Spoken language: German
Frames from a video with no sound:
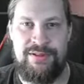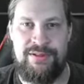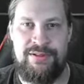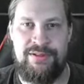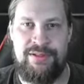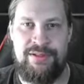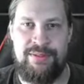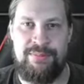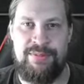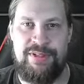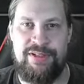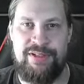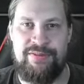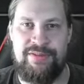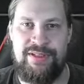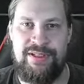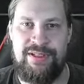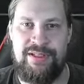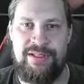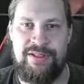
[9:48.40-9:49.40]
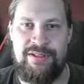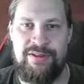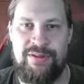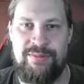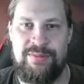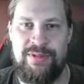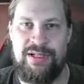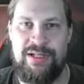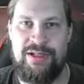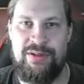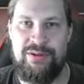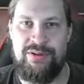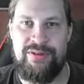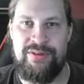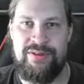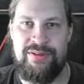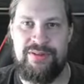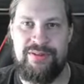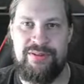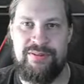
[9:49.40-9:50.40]
im DFC, die kommen
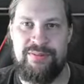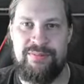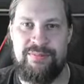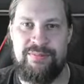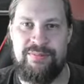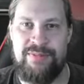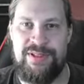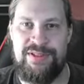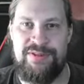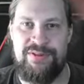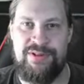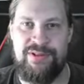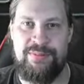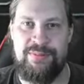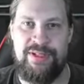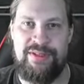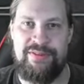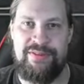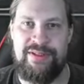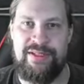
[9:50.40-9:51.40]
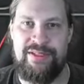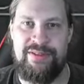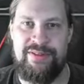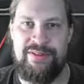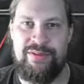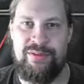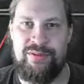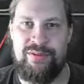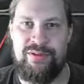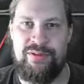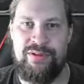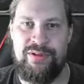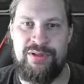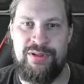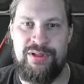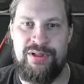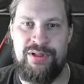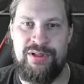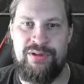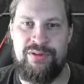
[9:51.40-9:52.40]
raus. Meteoric Maze geht so.
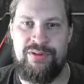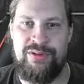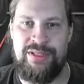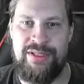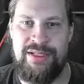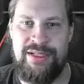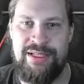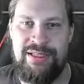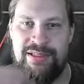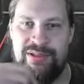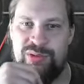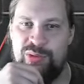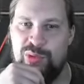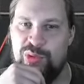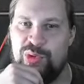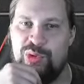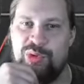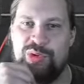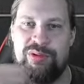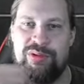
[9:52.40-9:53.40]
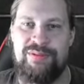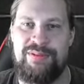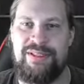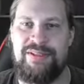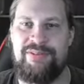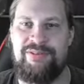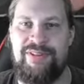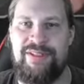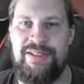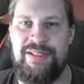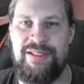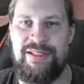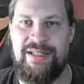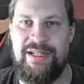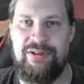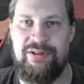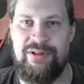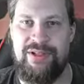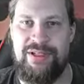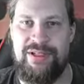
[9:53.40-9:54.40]
Und den Nantuko, den finde ich
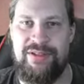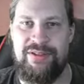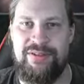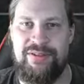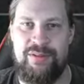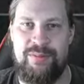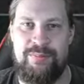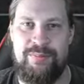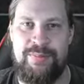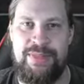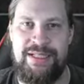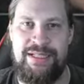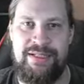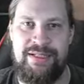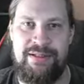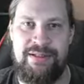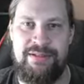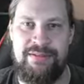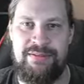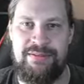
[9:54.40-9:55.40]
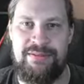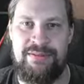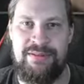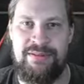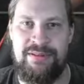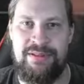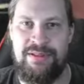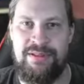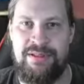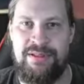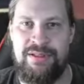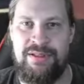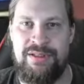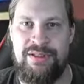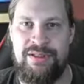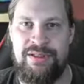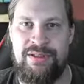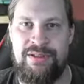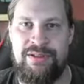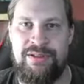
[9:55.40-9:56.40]
auch eher so mittel.
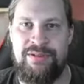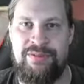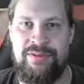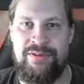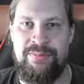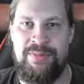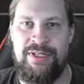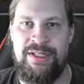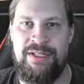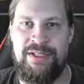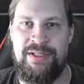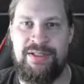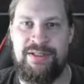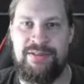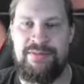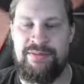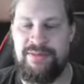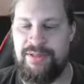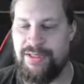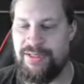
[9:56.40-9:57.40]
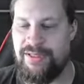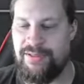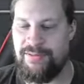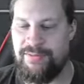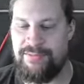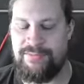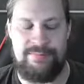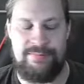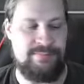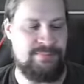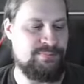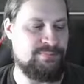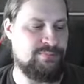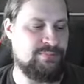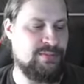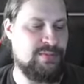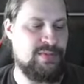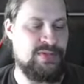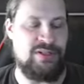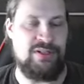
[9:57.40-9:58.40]
Familiar, naja.
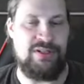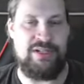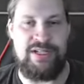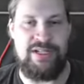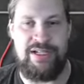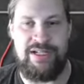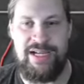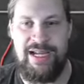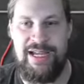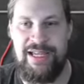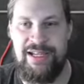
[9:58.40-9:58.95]
Okay, kein